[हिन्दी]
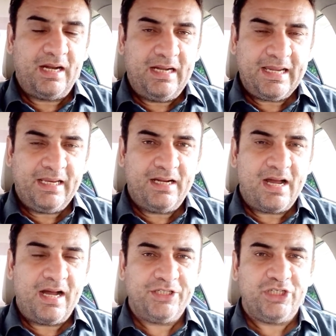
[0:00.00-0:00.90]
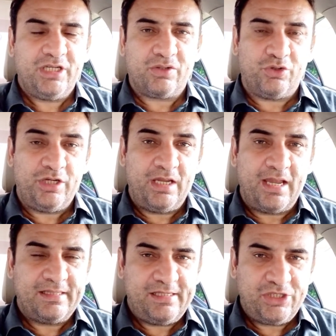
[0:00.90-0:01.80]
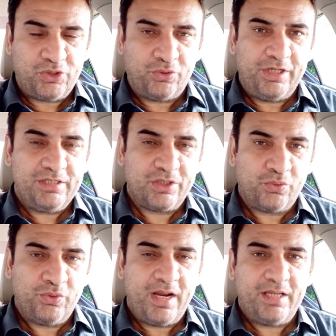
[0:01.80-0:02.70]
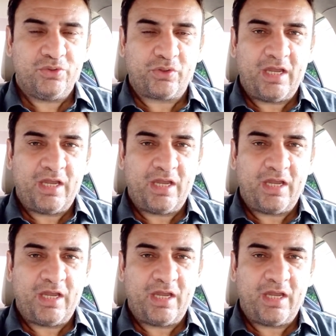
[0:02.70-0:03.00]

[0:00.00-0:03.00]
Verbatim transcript: लेकिन आज कोई ऐसी स्टोरीज़ ज़रूर हैं जो